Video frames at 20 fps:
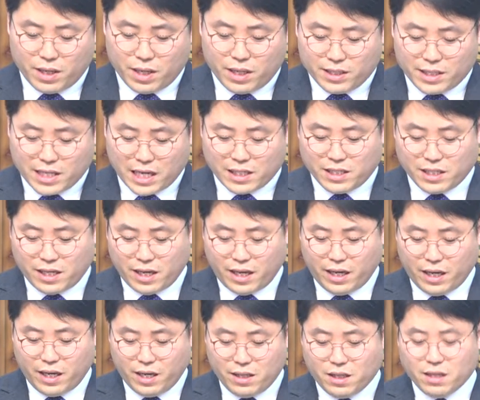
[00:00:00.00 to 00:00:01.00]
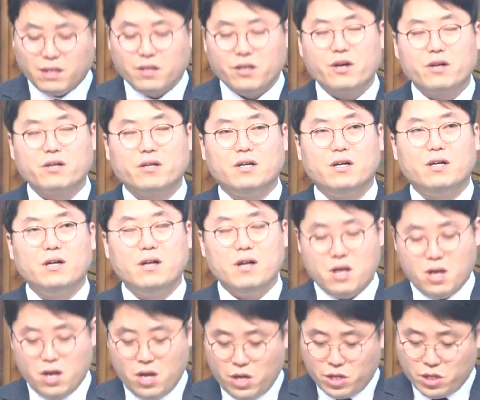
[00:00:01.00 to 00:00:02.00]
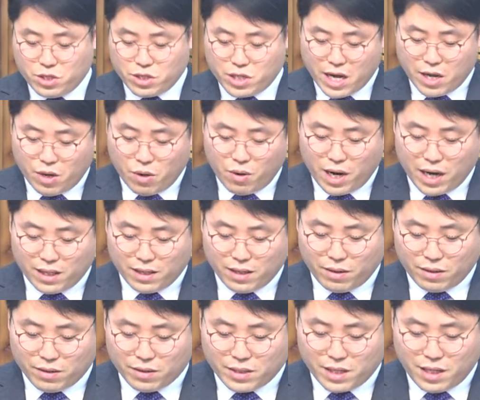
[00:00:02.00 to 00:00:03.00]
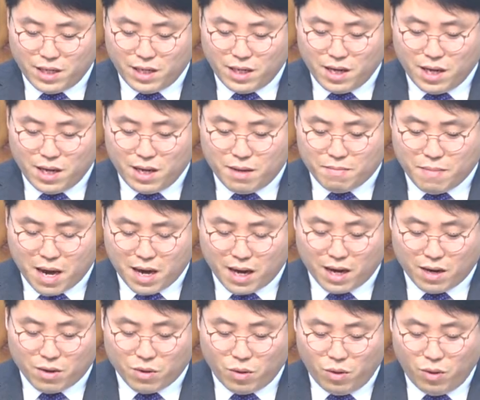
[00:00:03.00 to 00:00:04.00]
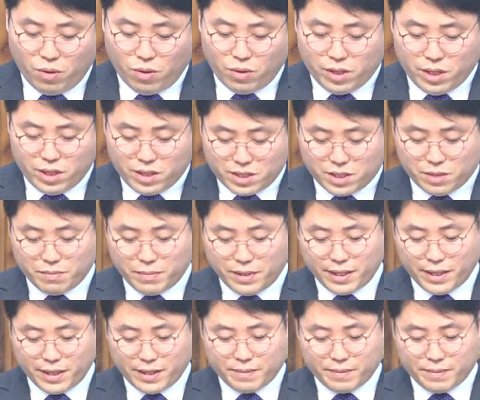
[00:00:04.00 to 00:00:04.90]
자신의 능력을 사용하는 것을 말하고 있습니다.